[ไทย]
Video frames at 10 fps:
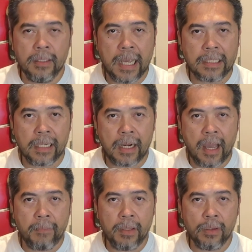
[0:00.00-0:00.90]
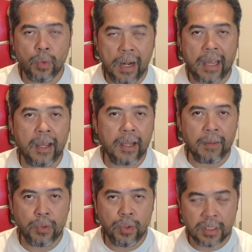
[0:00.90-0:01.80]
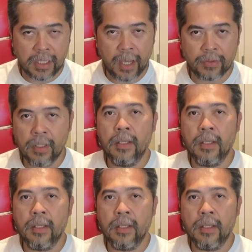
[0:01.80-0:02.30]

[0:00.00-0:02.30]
น่าจะกลายเป็นตัวหลักให้กับยูทาแจ๊ส